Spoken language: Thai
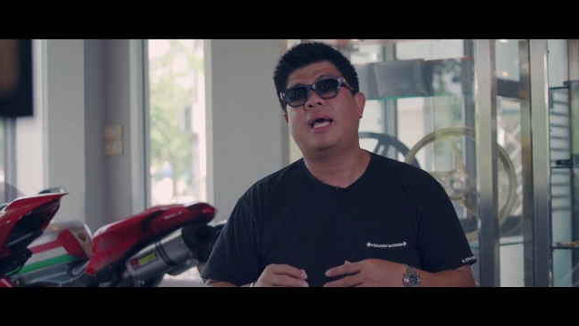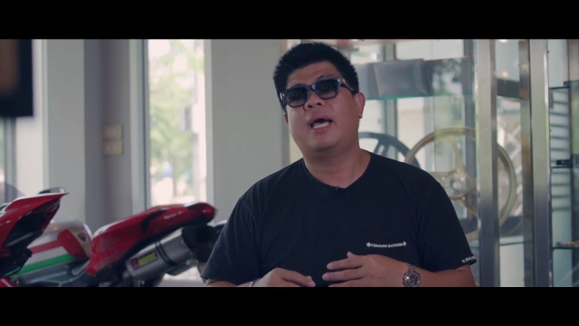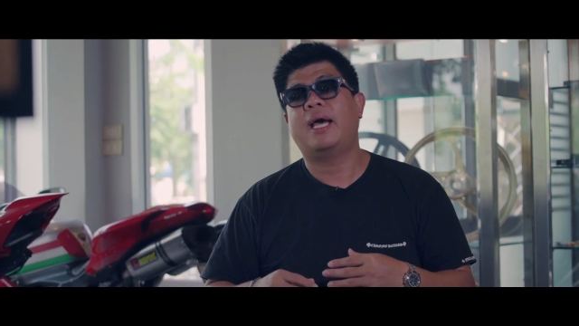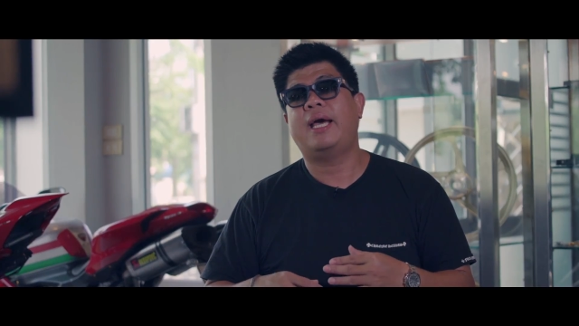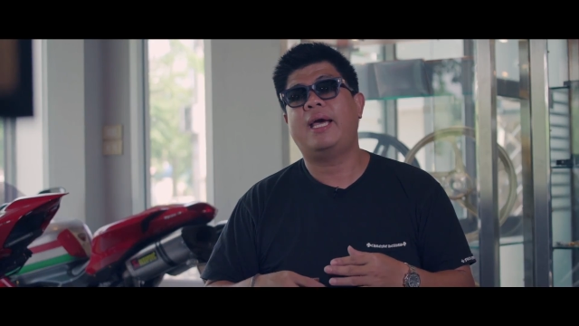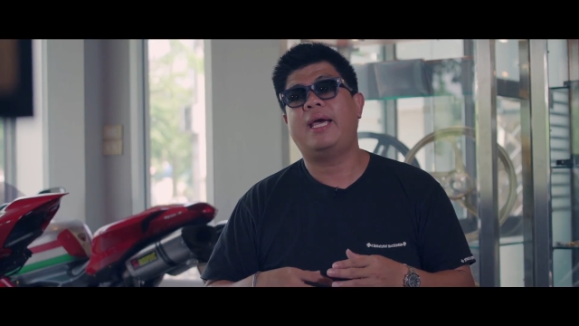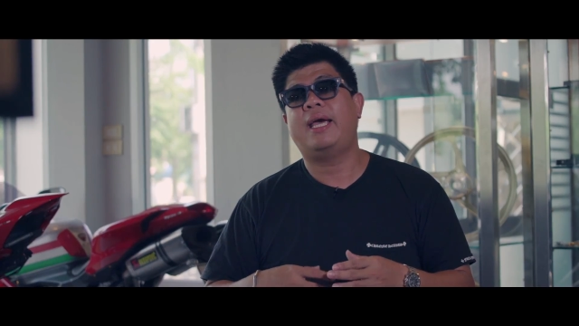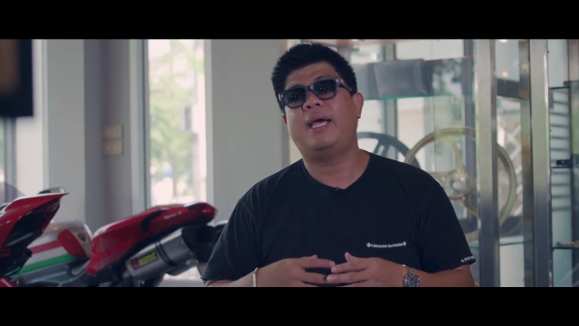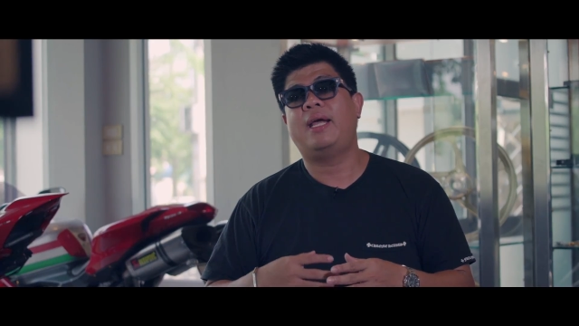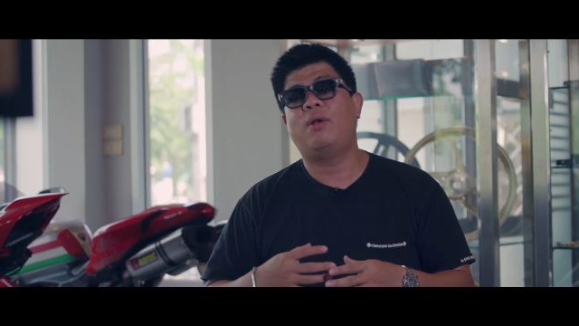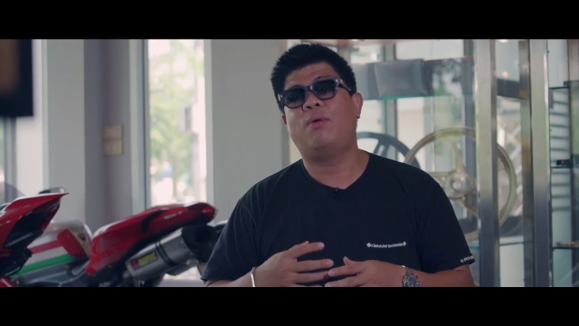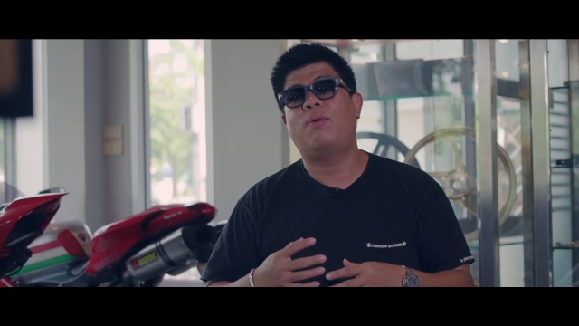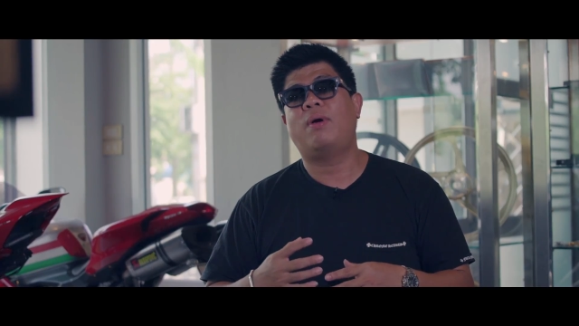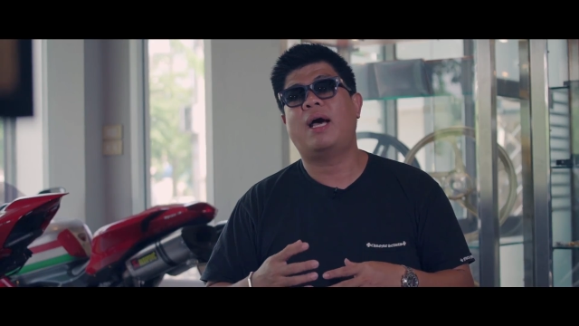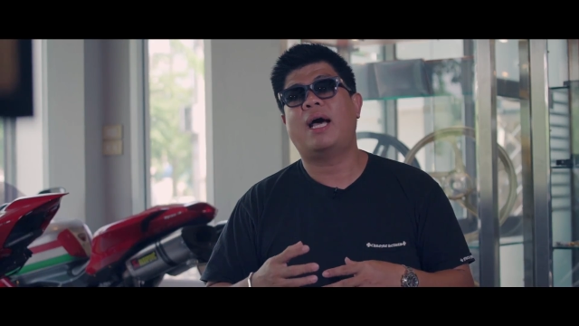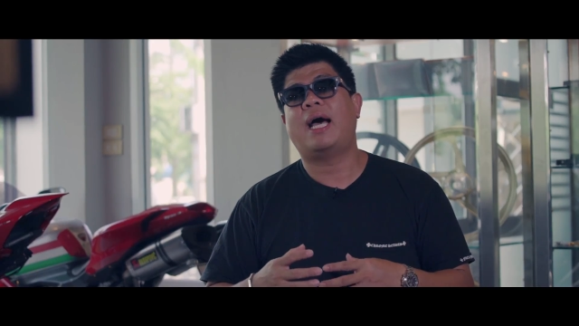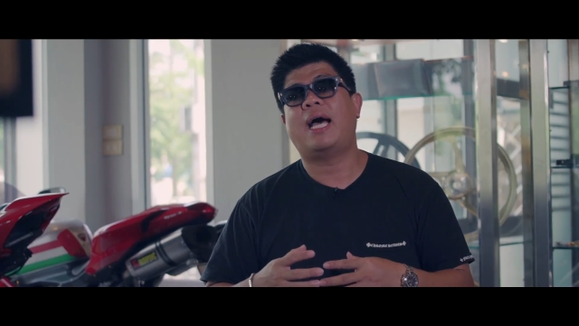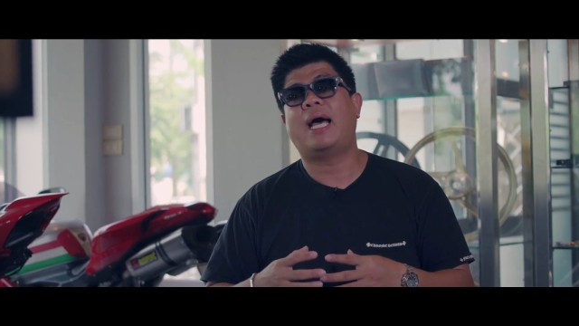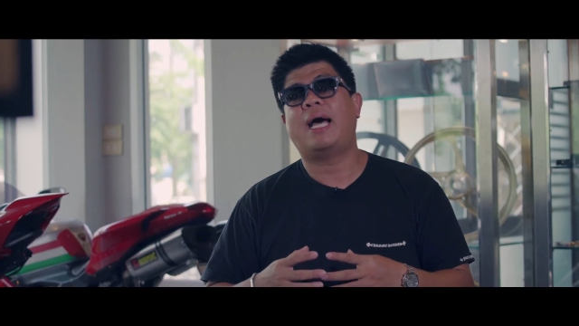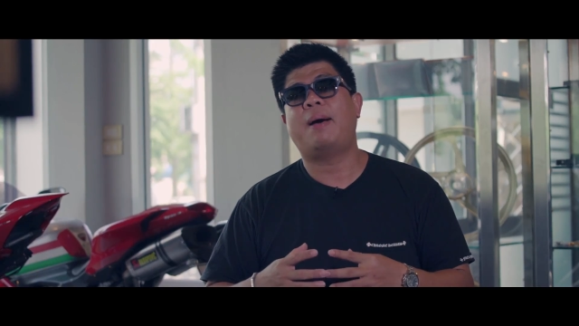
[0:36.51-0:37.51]
ให้ลูก
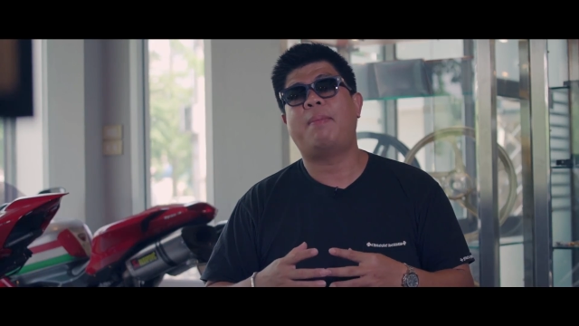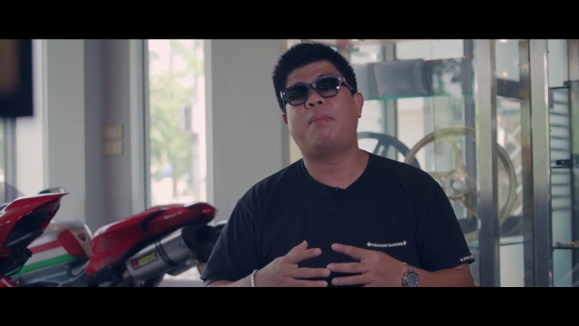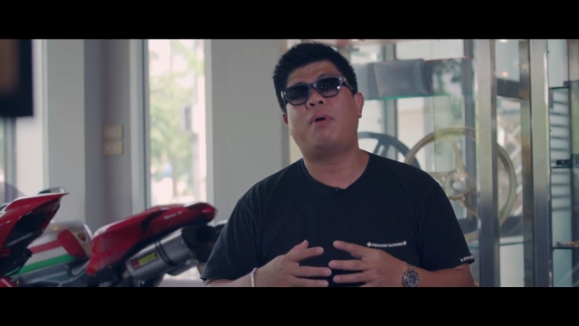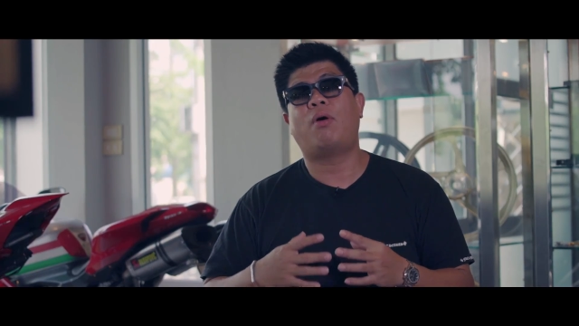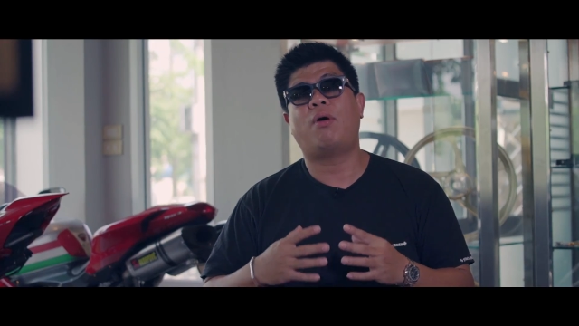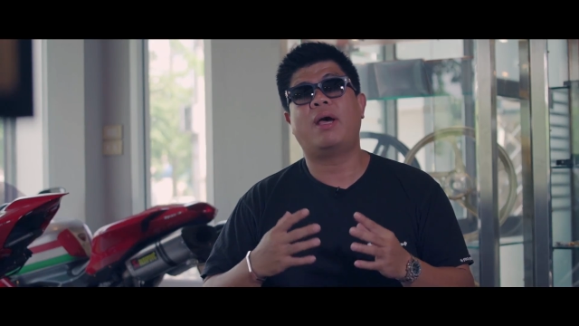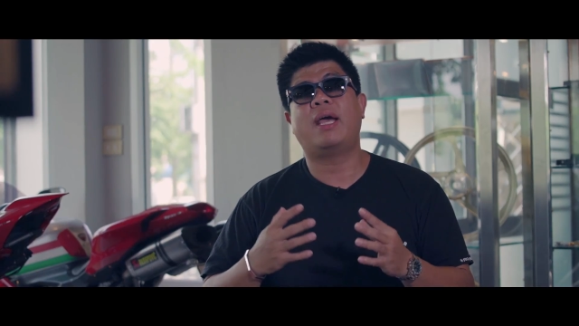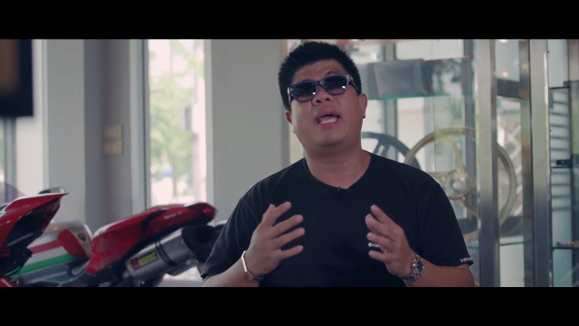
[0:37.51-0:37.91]
ค้ามอง